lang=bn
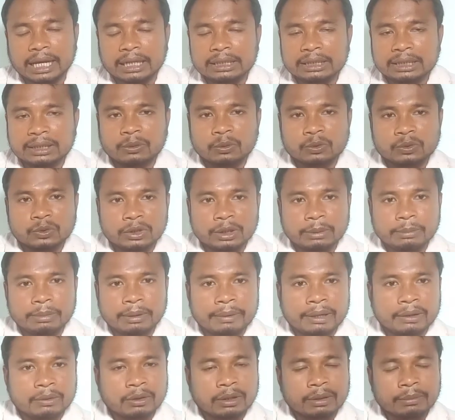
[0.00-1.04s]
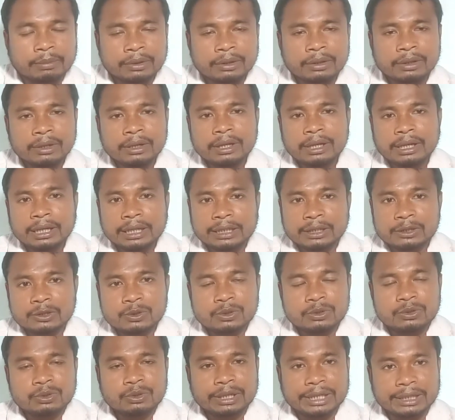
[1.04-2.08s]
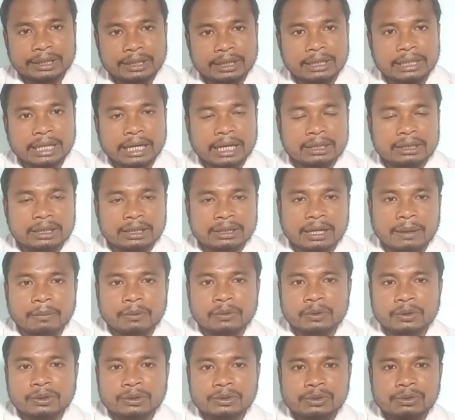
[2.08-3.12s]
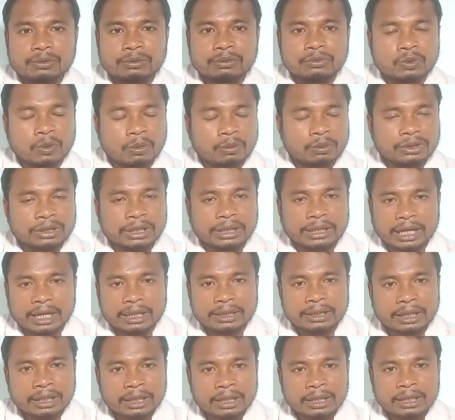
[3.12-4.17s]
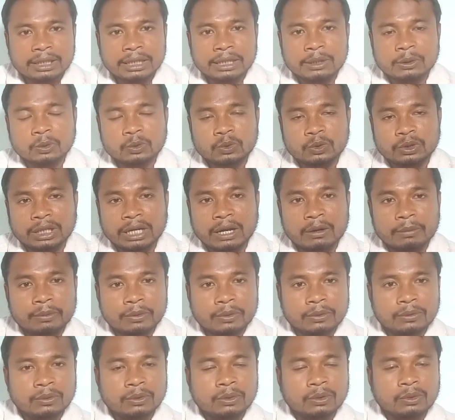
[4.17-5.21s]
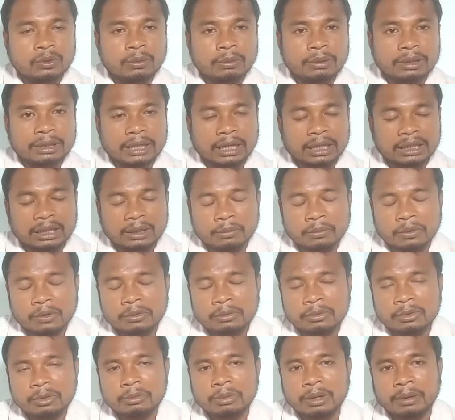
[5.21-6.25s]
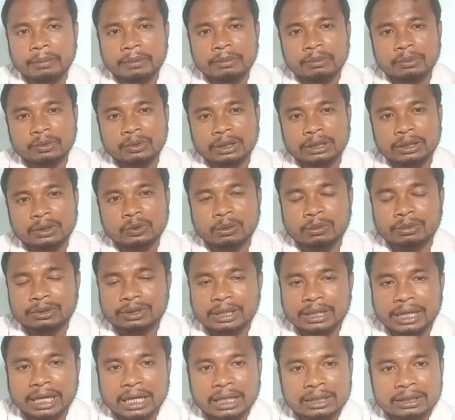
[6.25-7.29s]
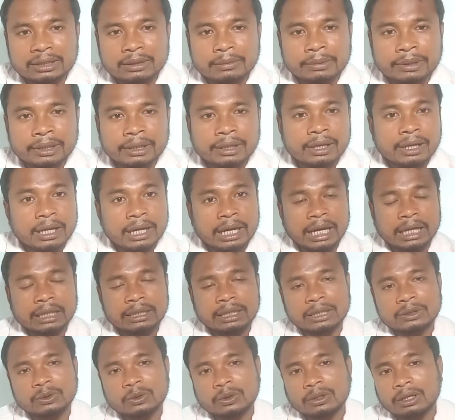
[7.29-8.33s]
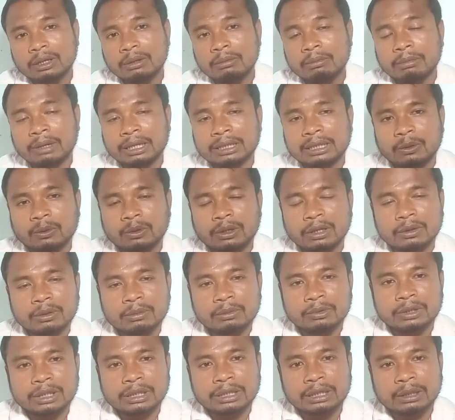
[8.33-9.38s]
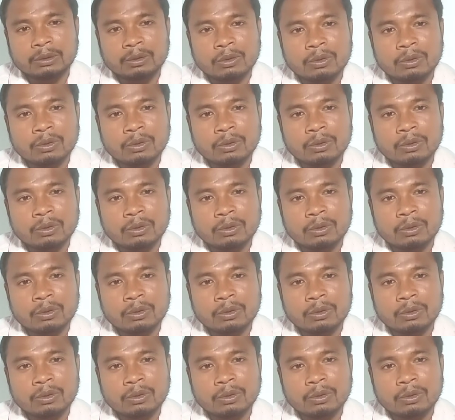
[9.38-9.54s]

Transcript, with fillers: দেখা যায় না ওষুধটি ব্যবহার করার পর কিছু কিছু ক্ষেত্রে দেখা যায় সামান্য কিছু সমস্যা দেখা যায় এই ওষুধটি খাওয়ার পর অতিরিক্ত মাত্রা একটা বমি ভাবের মতো একটা সমস্যা দেখা দিতে পারে আর তার সঙ্গে মাথা ঘোরানোর মতো একটা